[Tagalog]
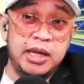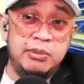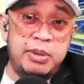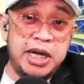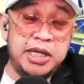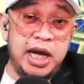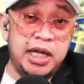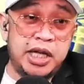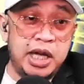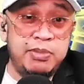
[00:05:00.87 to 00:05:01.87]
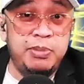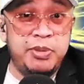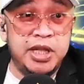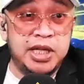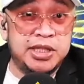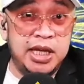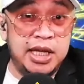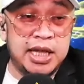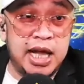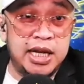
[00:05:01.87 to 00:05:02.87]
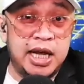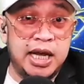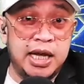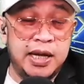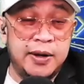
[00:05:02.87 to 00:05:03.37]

pag ang KBP nagsalita na